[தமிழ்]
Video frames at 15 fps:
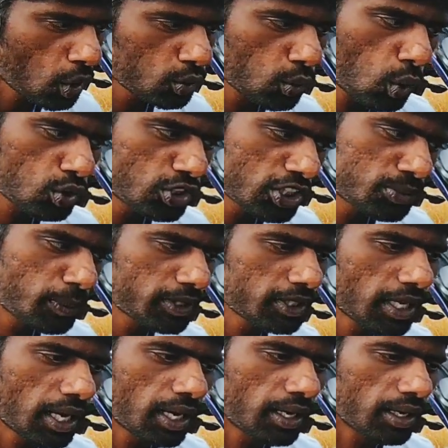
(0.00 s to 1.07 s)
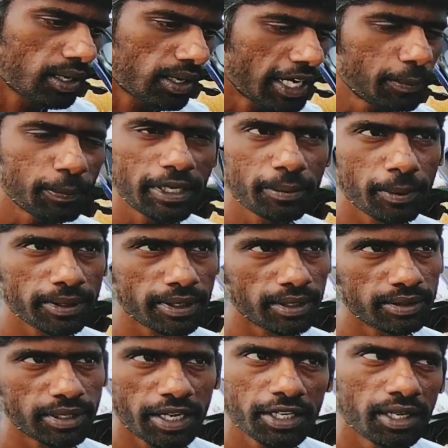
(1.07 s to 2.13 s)
ஸோ சிக்ஸ் மந்த்து நான் ரைட் பண்ணி
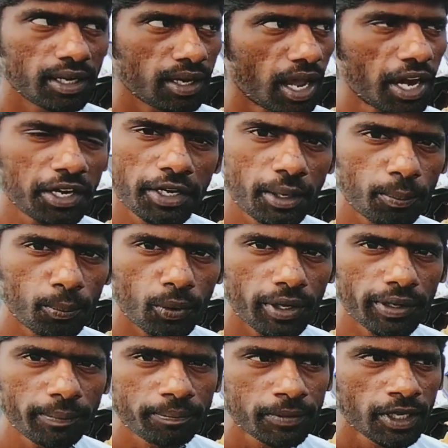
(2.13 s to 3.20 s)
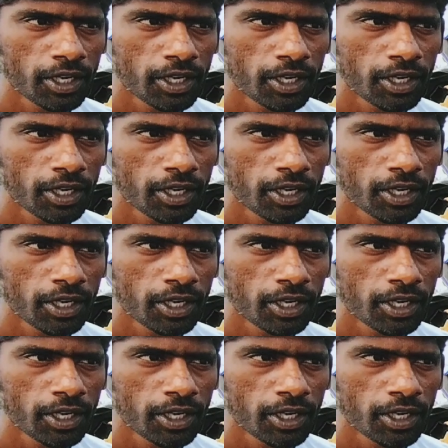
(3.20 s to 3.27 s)
பார்த்தேன் நிறைய லாங் ட்ரிப் போனேன்